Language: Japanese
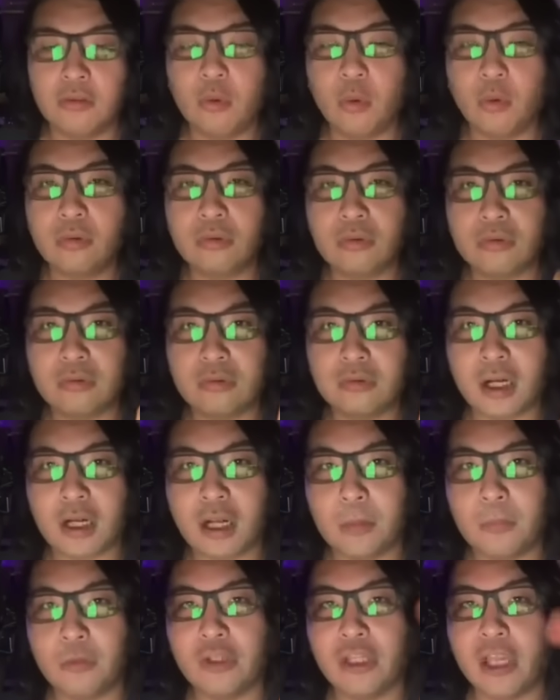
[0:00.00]
ノックか
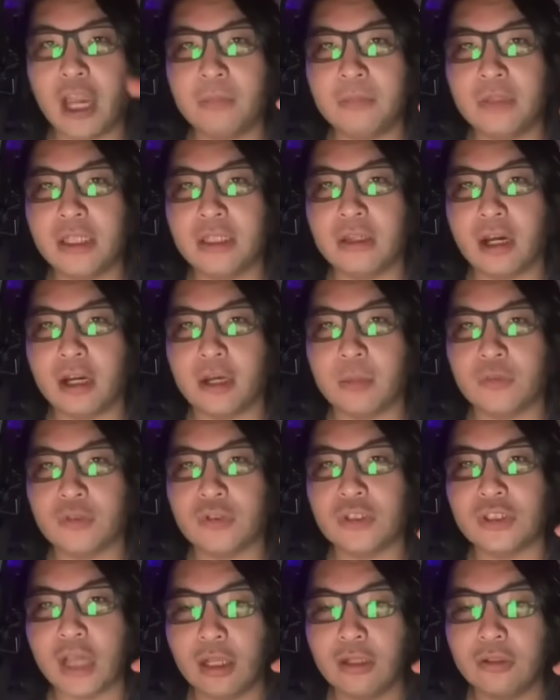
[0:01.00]
らもヤミーからも
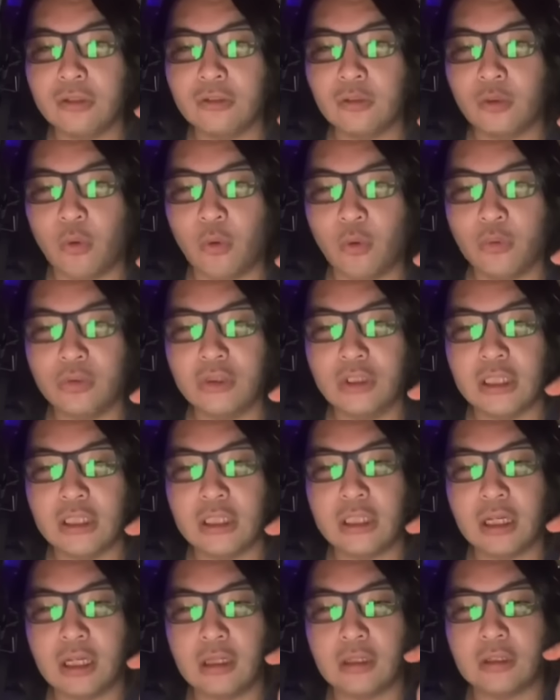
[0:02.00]
ちゃんと本
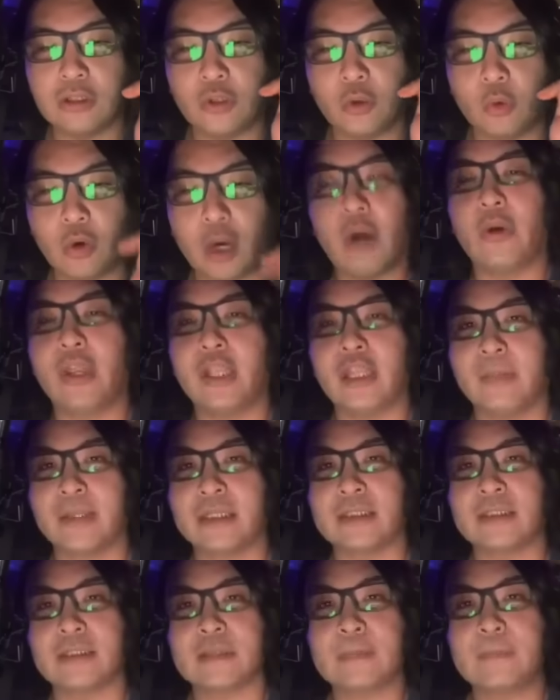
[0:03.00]
人から許可を得て
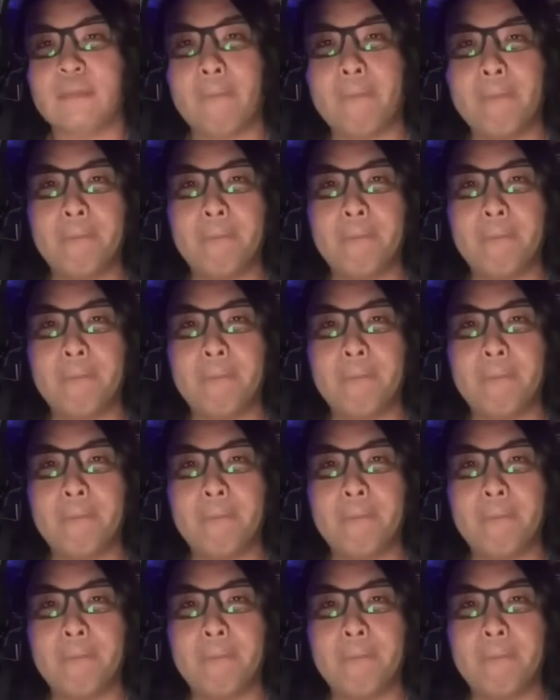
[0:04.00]
ます。